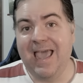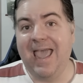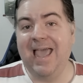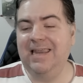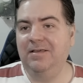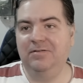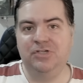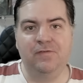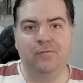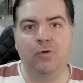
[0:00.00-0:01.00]
Ele
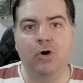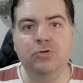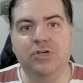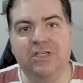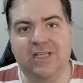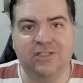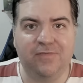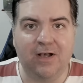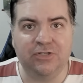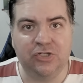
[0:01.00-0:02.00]
divulgou notícias
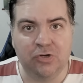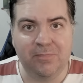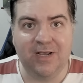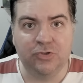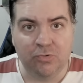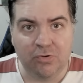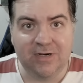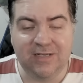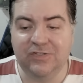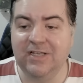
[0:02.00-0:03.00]
falsas sobre as
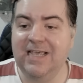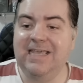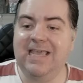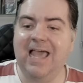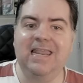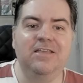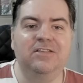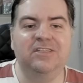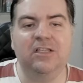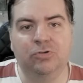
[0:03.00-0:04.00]
urnas e ele
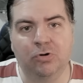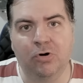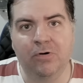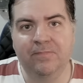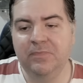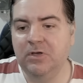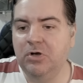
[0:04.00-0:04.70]
incitou